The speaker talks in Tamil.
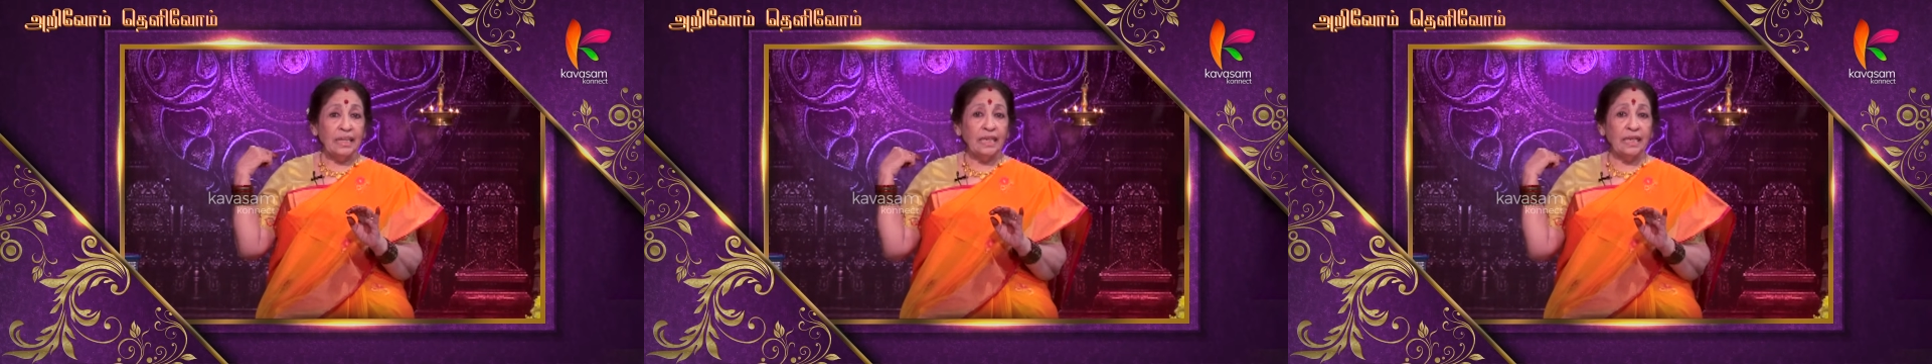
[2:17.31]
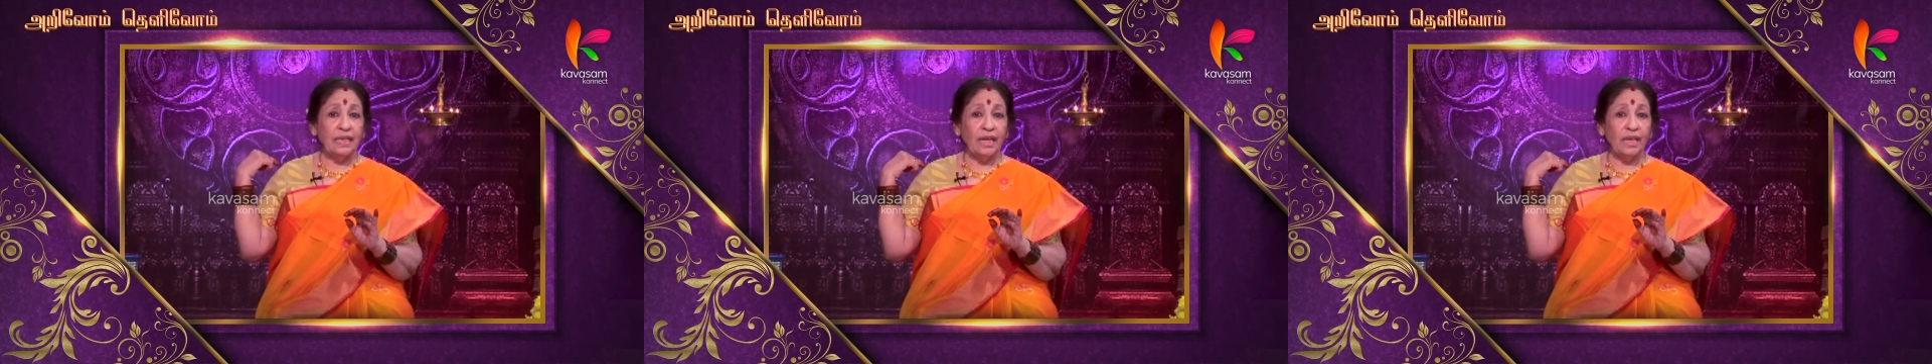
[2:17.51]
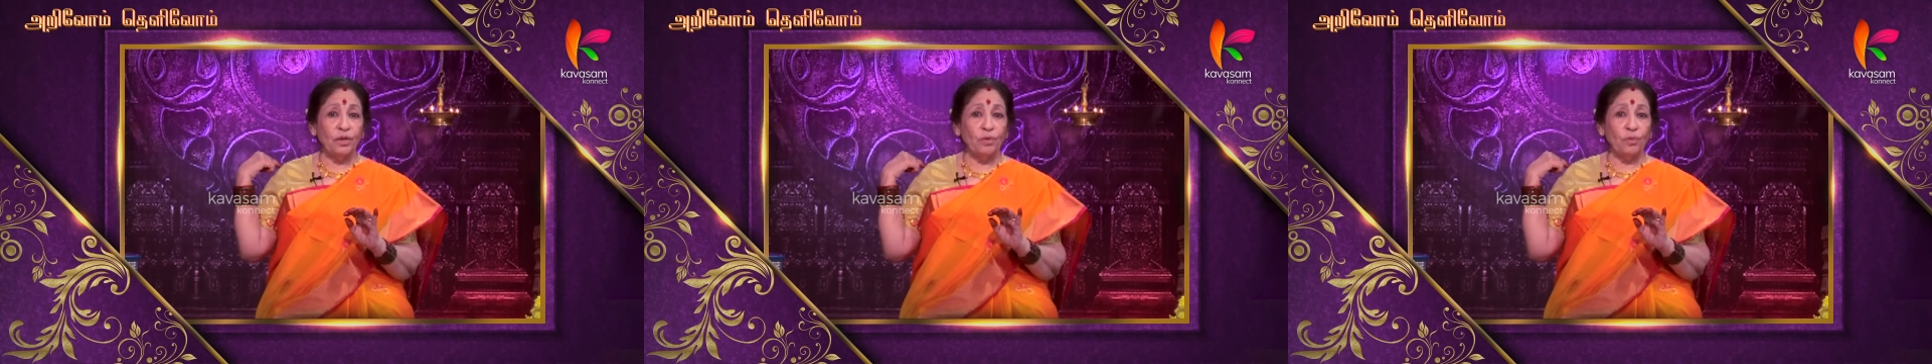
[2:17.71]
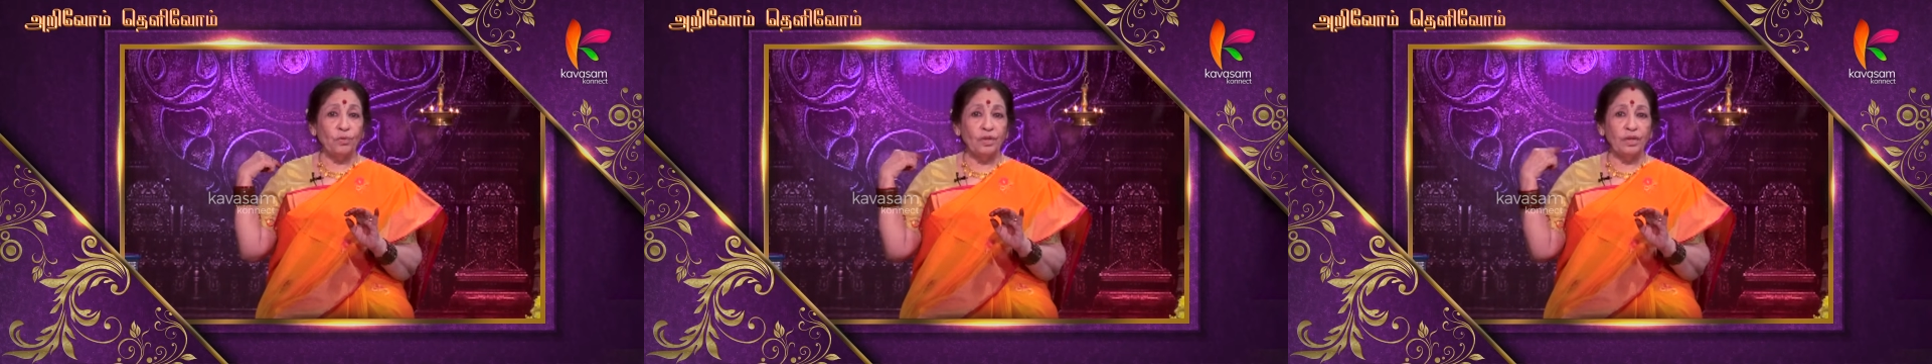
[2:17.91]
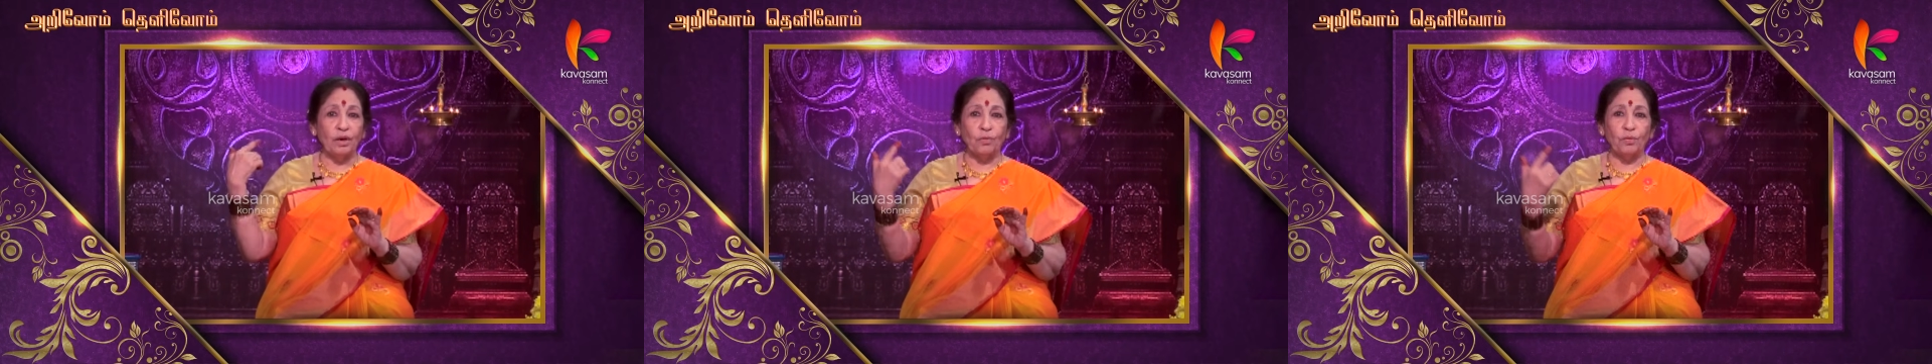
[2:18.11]
இங்கேயும்
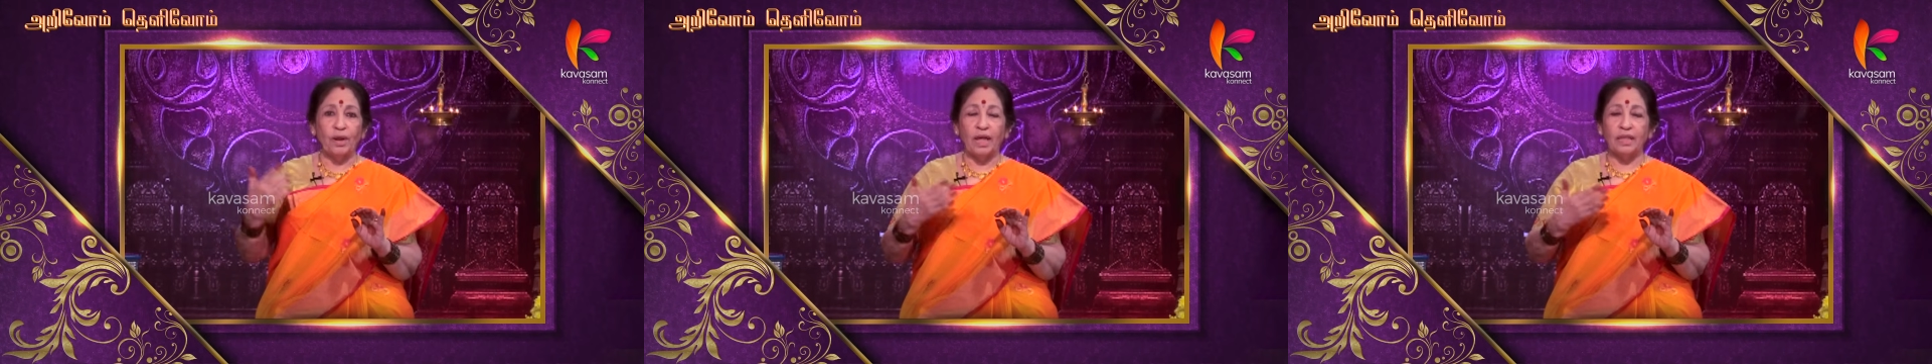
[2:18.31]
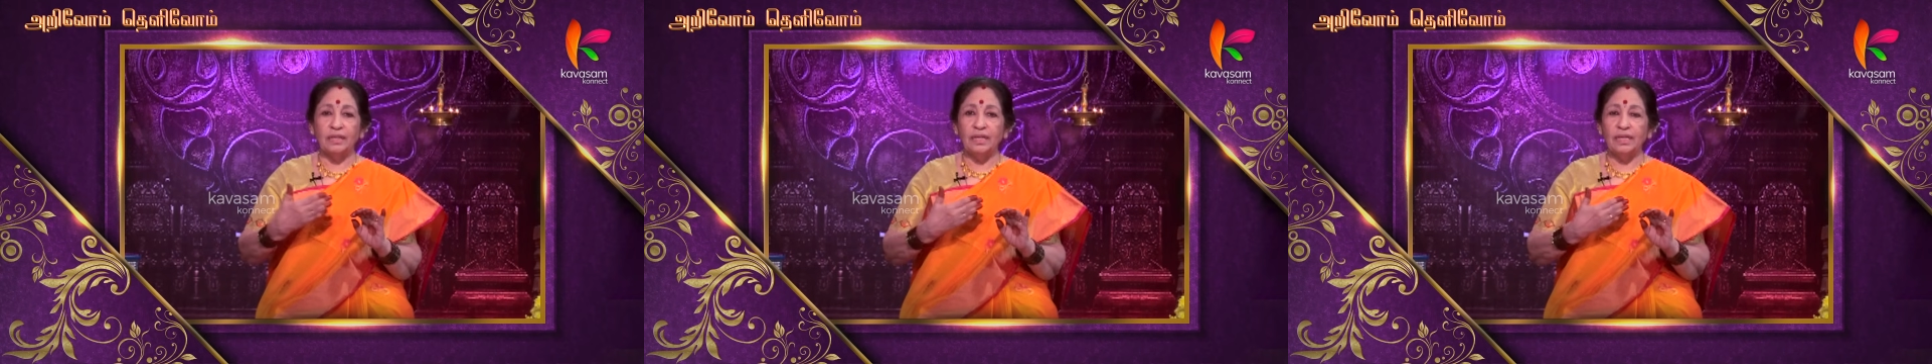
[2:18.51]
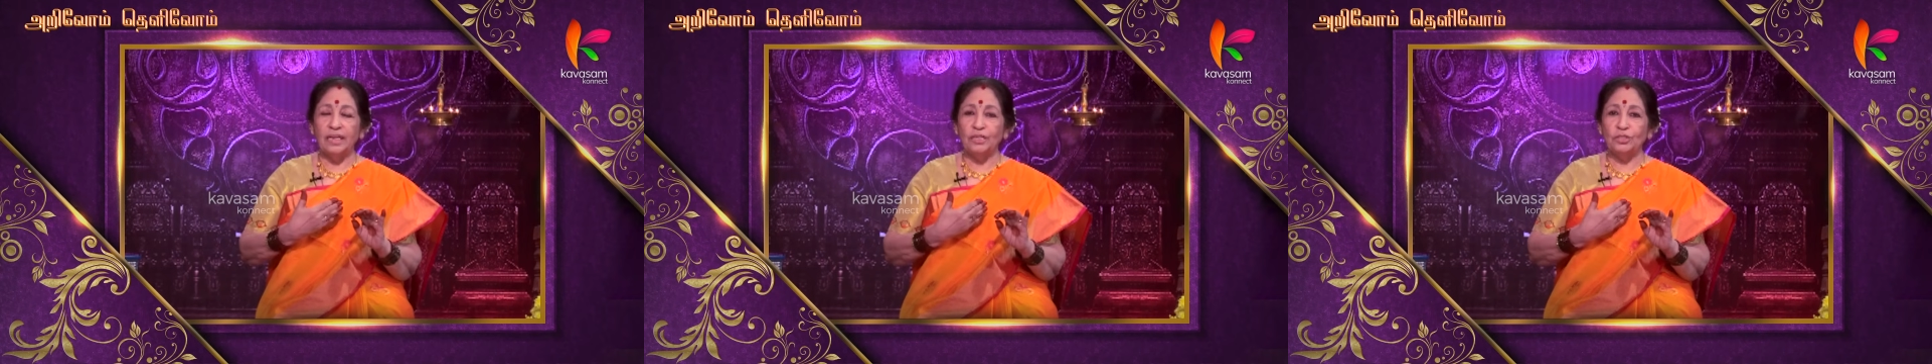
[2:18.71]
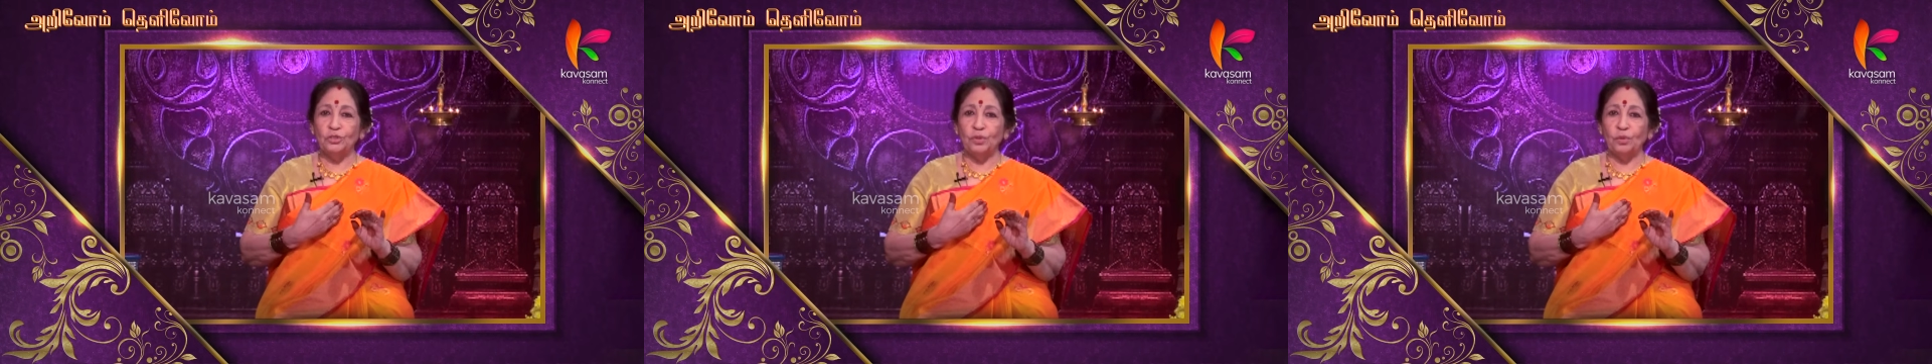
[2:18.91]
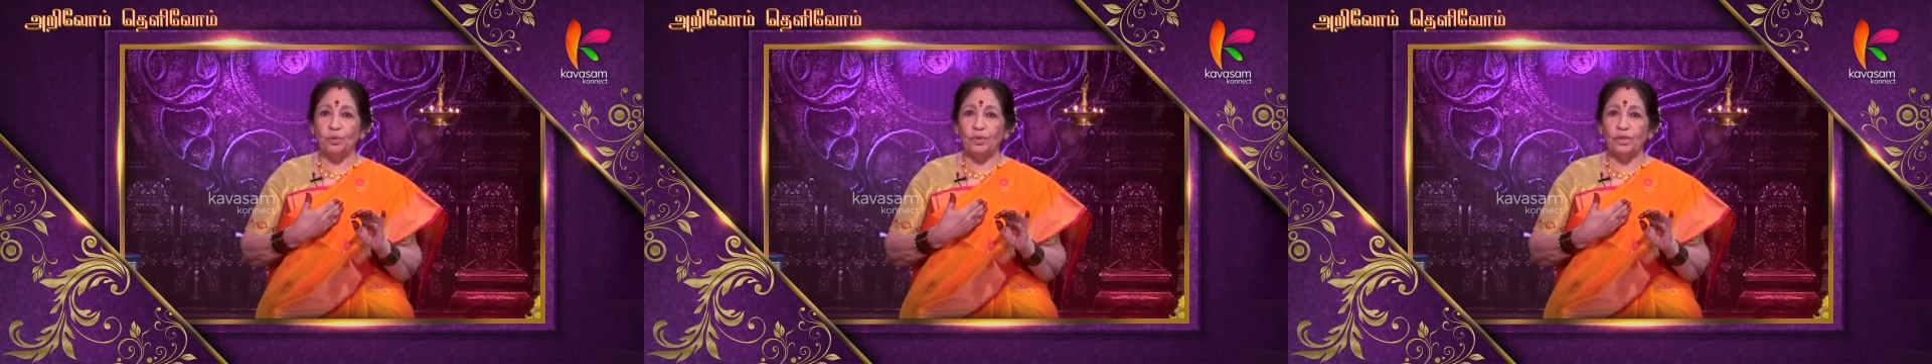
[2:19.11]
குளிரக்கூடாது
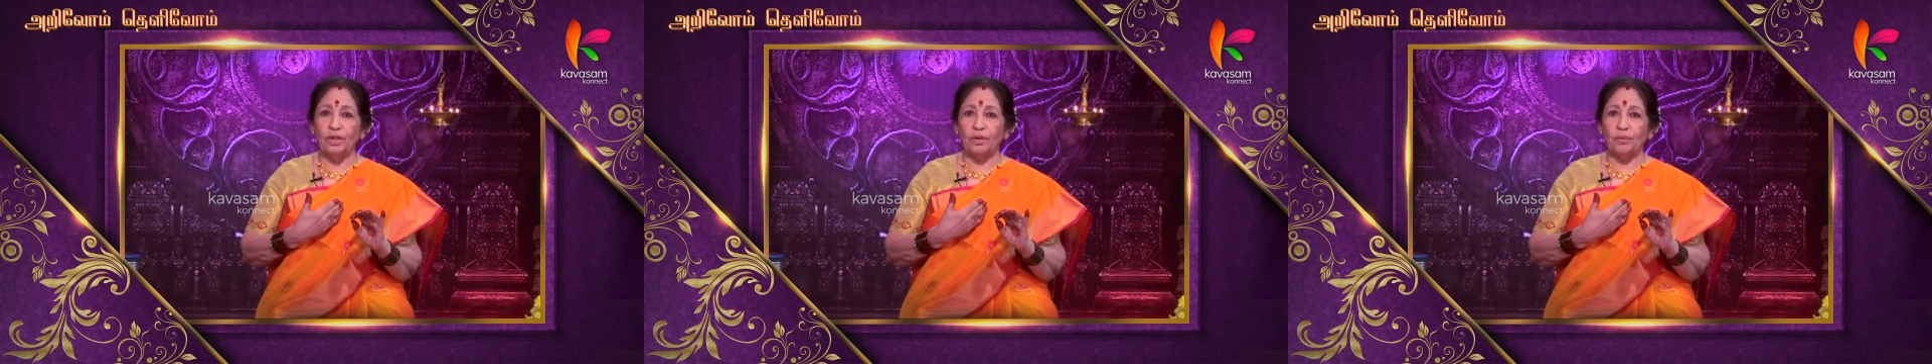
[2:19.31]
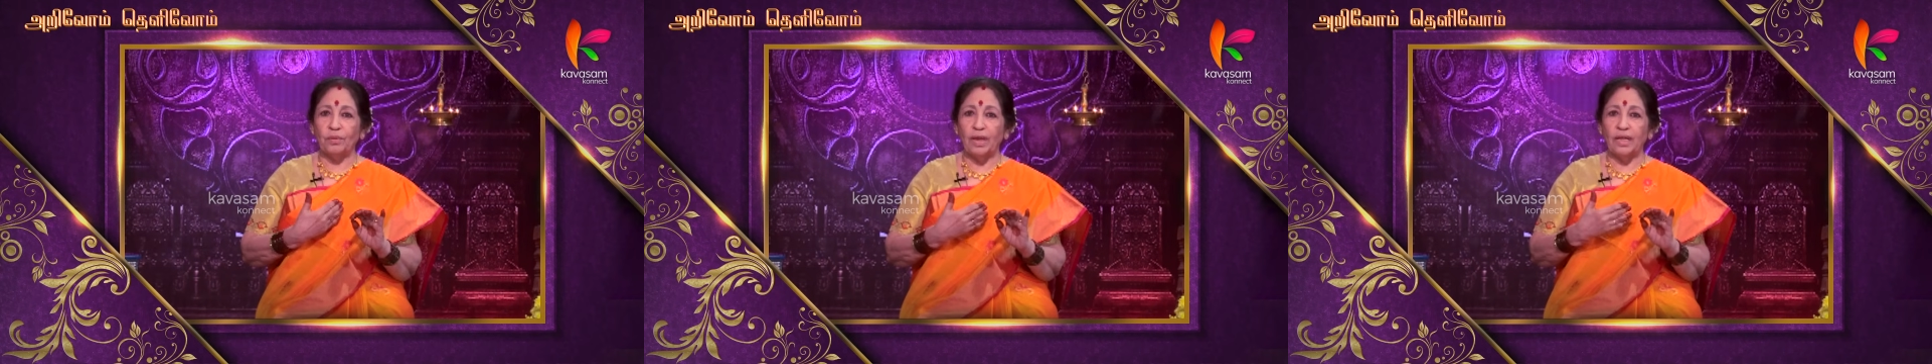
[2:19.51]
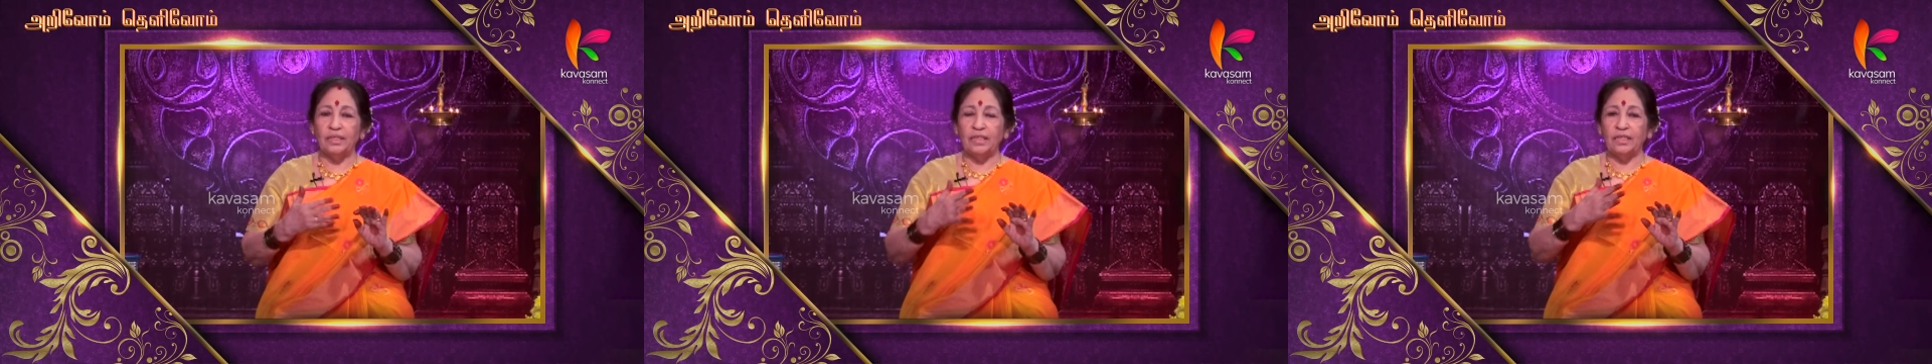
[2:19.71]
நெஞ்சும் குளிரக்கூடாது